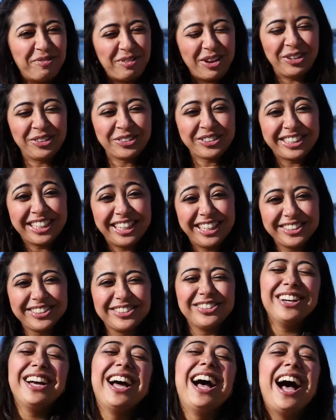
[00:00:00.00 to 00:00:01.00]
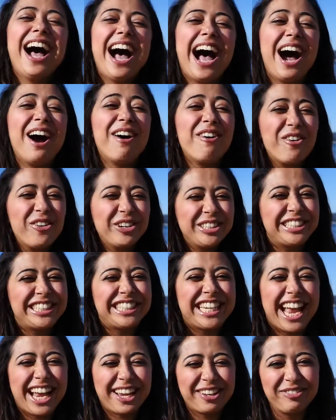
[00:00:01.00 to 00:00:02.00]
perguntando
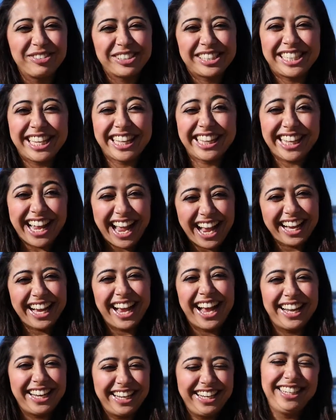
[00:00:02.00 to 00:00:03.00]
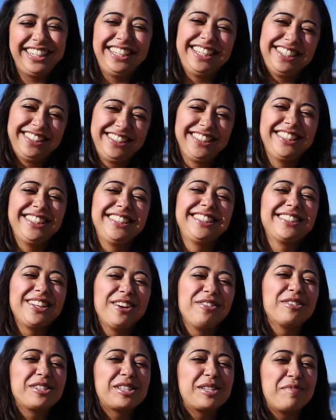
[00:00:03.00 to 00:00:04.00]
aonde é que você tá, Karine Yankee.
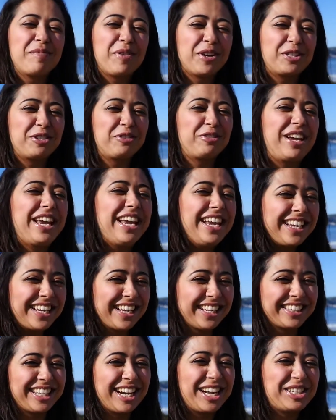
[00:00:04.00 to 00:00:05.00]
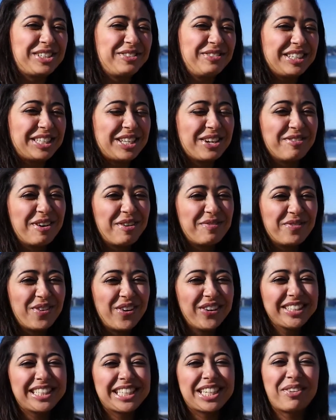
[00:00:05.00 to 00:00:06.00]
Então você pode ver que atrás de mim tem uma
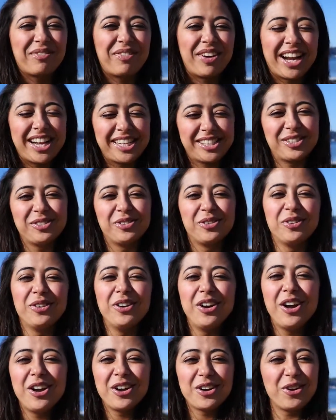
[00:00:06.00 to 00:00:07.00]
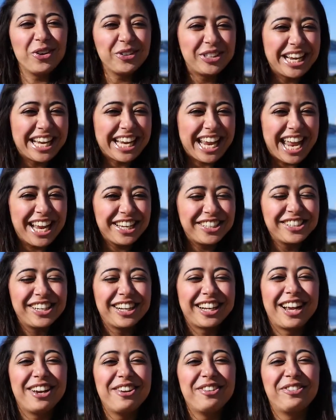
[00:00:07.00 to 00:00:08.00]
ponte que parece o Golden Gate
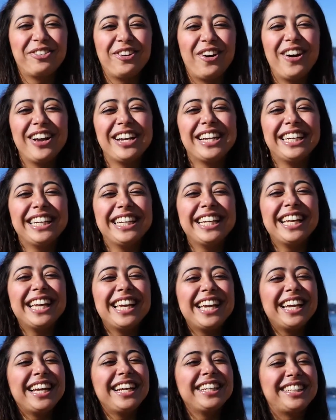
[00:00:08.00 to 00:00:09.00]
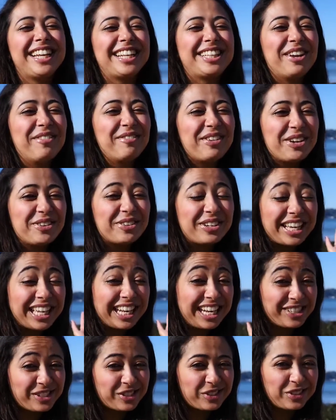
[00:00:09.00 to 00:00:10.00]
na Califórnia e tem também um
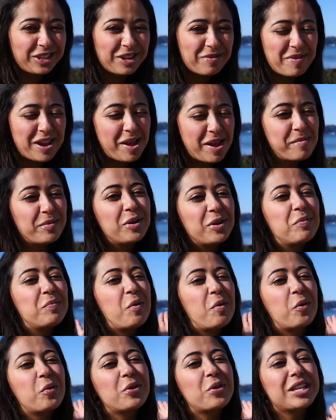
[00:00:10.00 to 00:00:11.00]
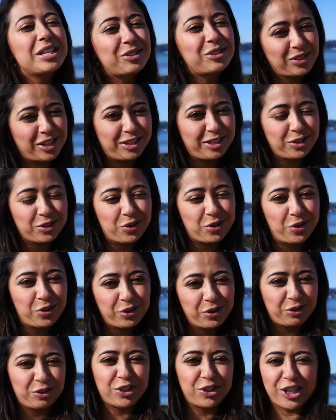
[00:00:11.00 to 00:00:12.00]
Cristo que lembra um pouco o Cristo Redentor
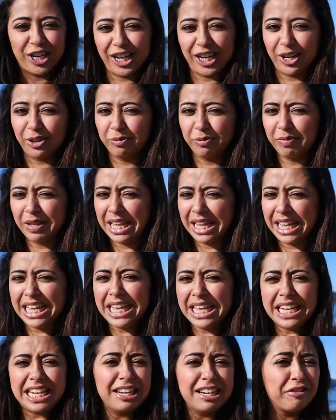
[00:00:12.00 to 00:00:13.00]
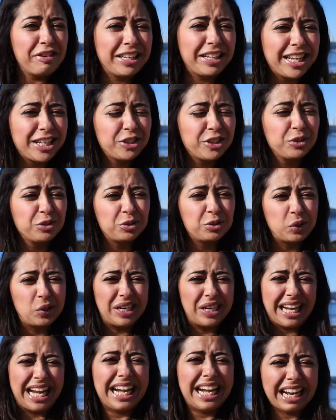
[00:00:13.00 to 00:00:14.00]
no Rio de Janeiro. E na verdade eu não estou
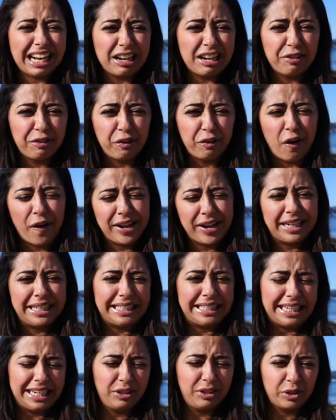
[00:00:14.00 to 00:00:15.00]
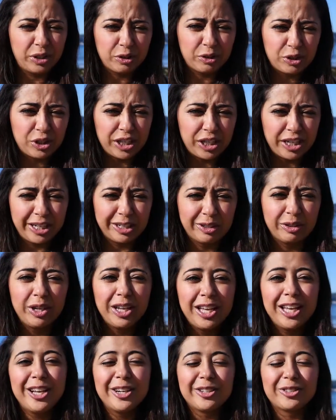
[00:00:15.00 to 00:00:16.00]
nem na Califórnia, nem no Rio de Janeiro.
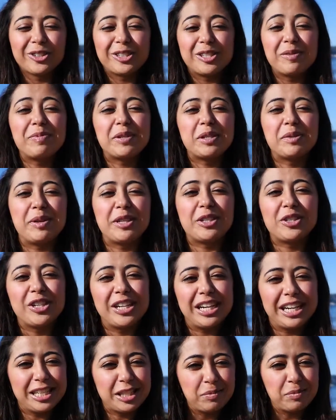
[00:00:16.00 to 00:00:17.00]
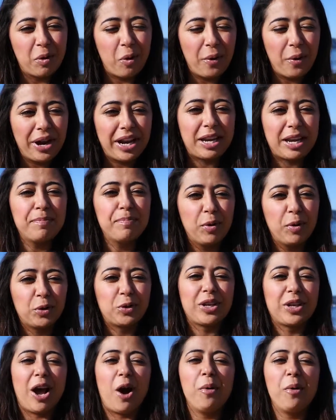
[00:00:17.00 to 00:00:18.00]
Eu estou simplesmente em Lisboa, em
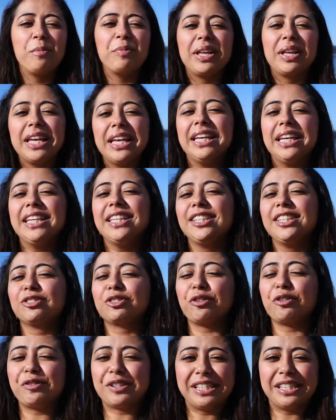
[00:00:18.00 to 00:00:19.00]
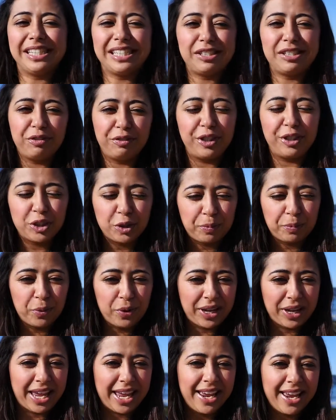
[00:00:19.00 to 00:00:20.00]
Portugal, e eu estou fazendo esse vídeo
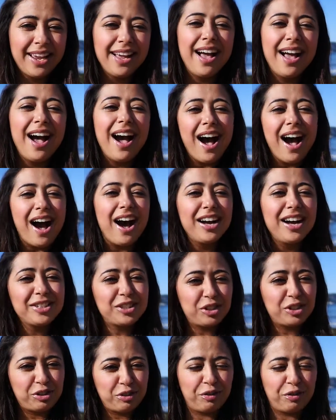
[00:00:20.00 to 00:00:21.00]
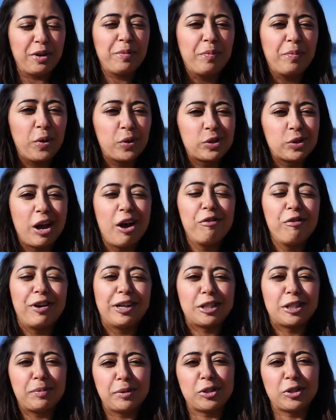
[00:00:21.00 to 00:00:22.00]
porque antes de vir em Portugal,
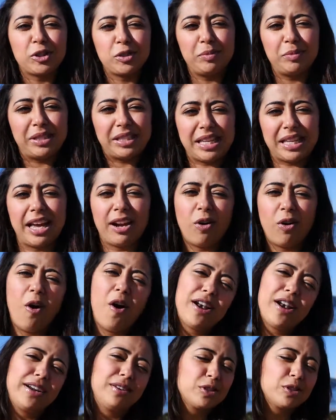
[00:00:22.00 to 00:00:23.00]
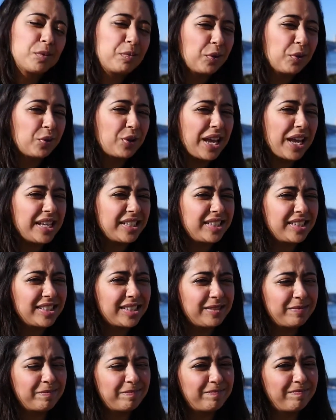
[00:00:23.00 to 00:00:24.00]
várias pessoas me disseram: "Olha, os portugueses